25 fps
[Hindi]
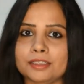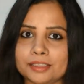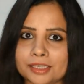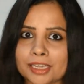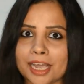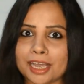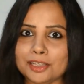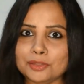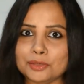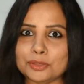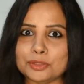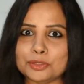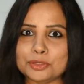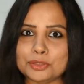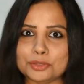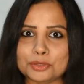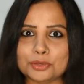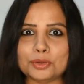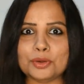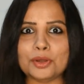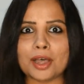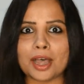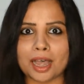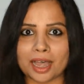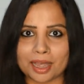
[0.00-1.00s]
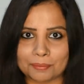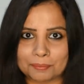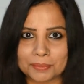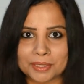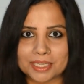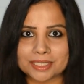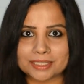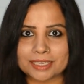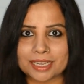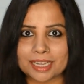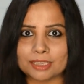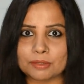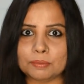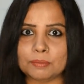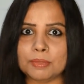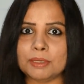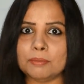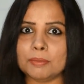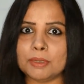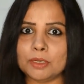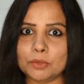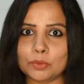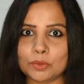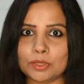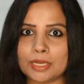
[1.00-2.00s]
क्या दोस्तों आपके साथ भी
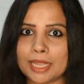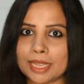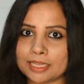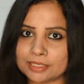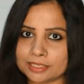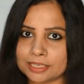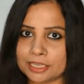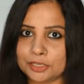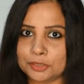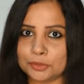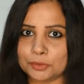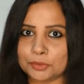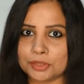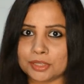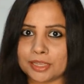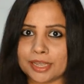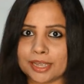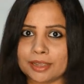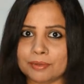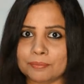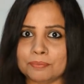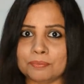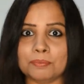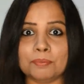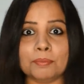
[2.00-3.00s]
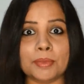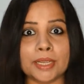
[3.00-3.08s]
बिल्कुल ऐसा ही होता है